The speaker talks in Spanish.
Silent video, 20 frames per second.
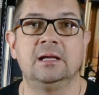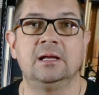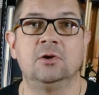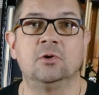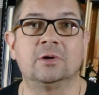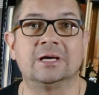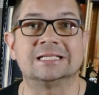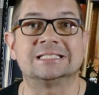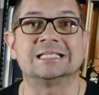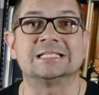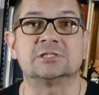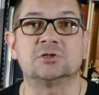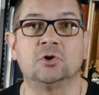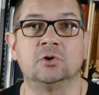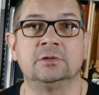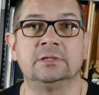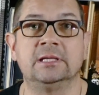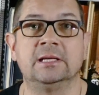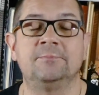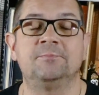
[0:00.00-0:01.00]
lo que se
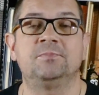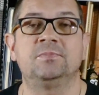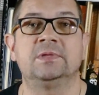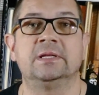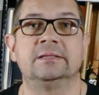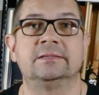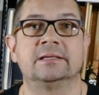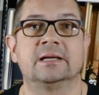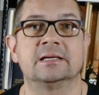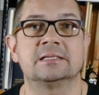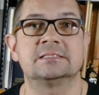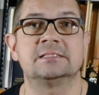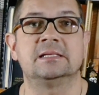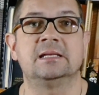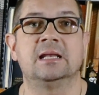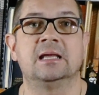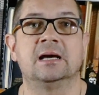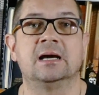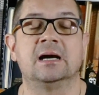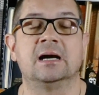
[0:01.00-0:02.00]
esconde detrás de
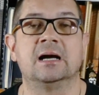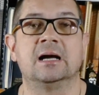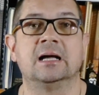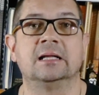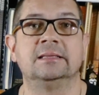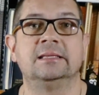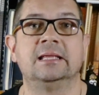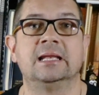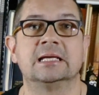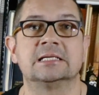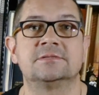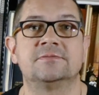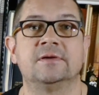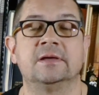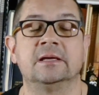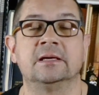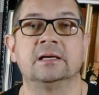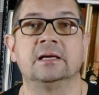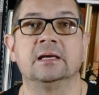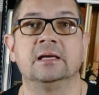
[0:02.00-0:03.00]
la, de la
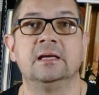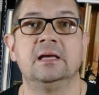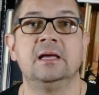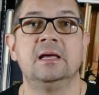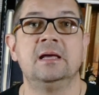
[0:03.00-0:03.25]
esfinge.